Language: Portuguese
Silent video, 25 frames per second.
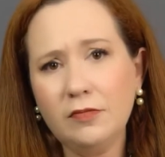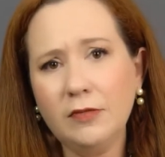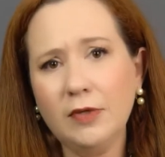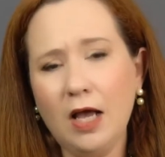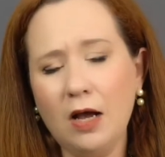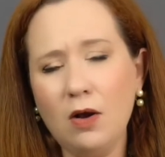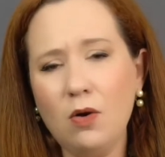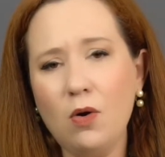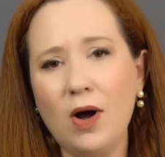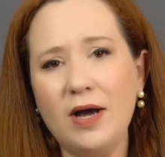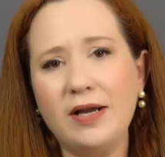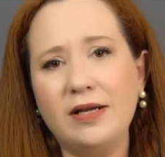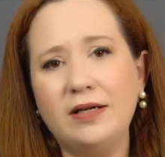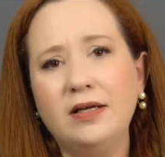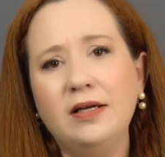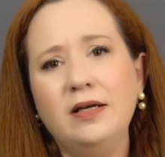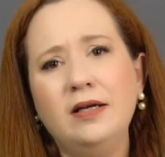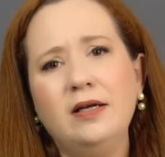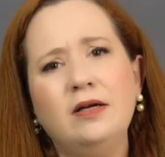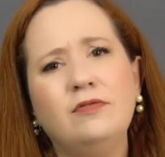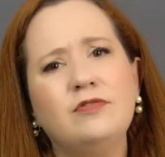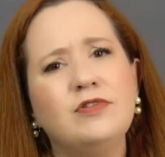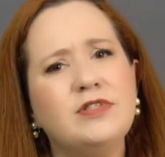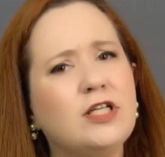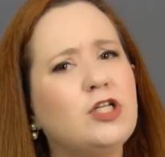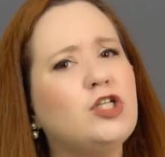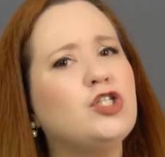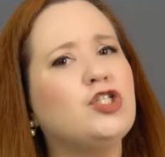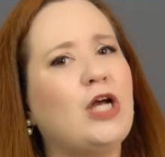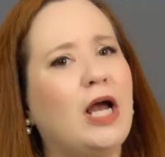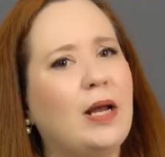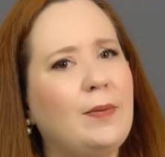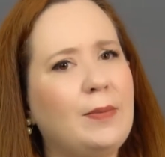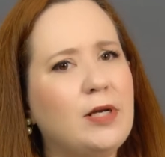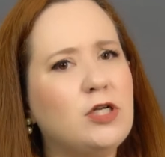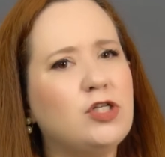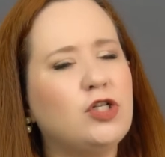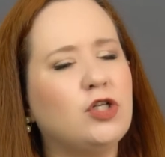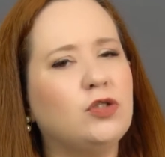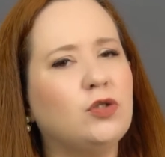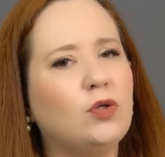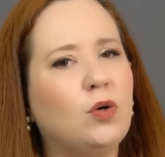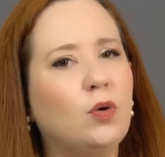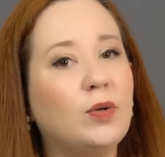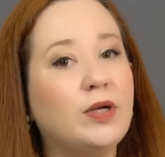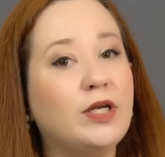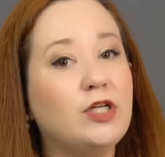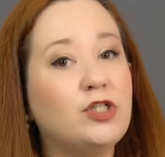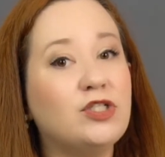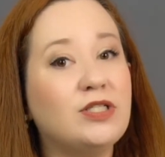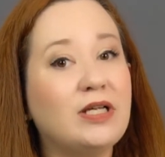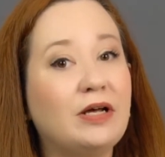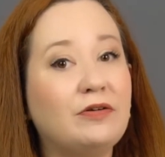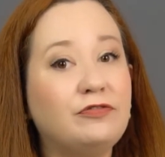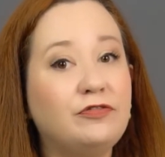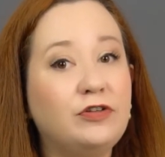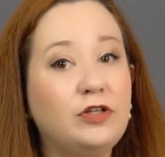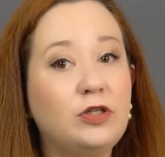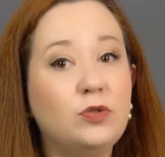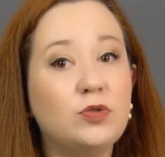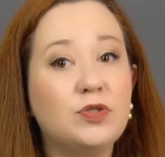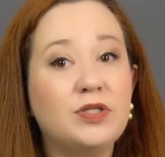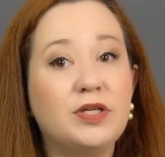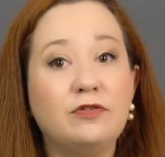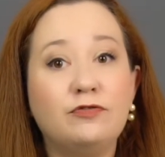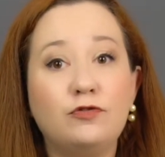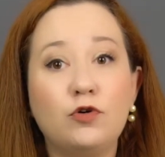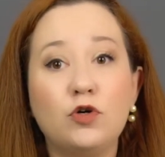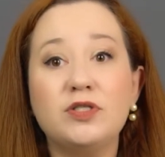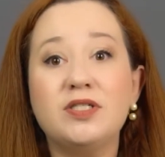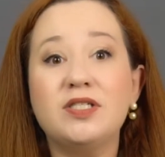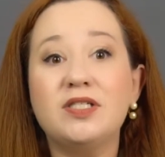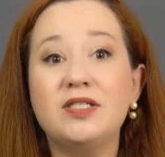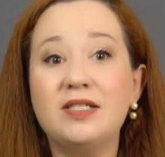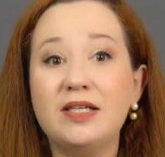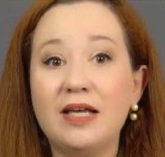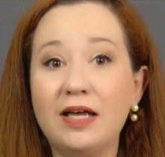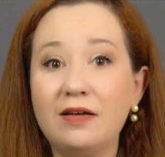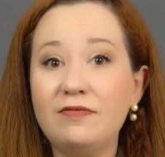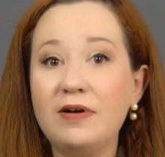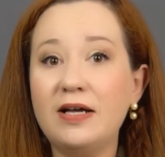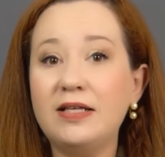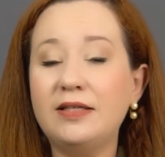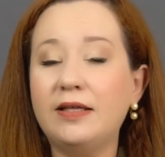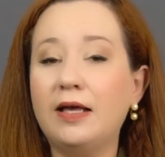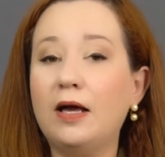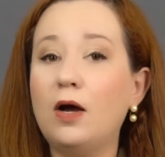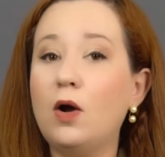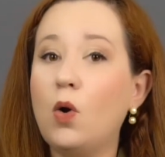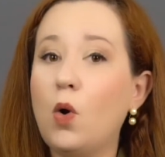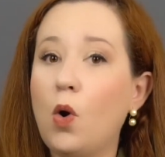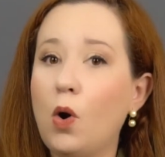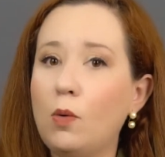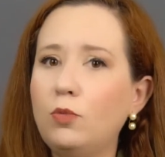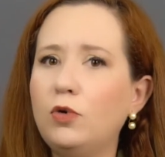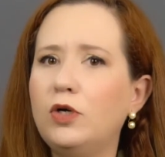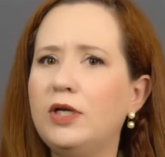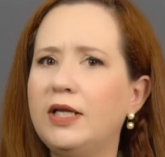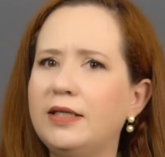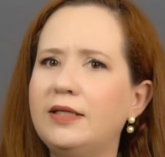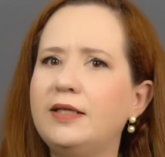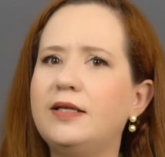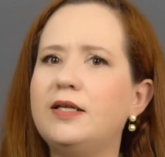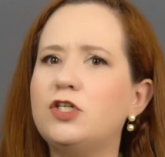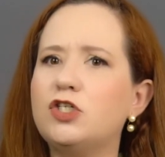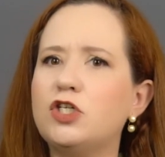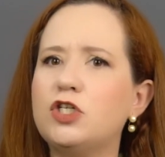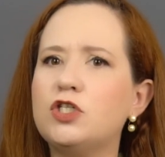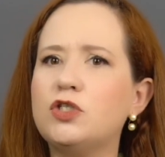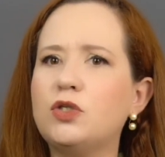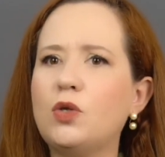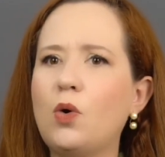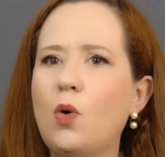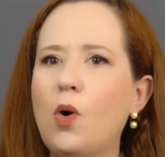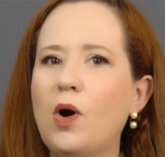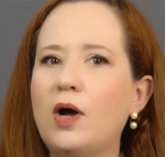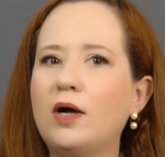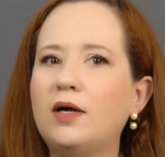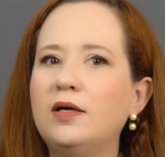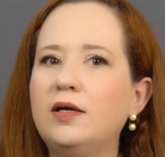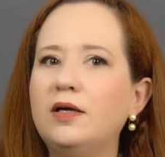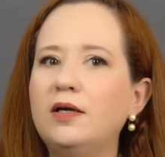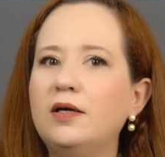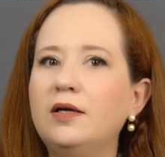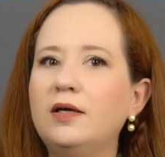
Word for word: Agora, você já imaginou que desafios que você vai ter como líder e gestor?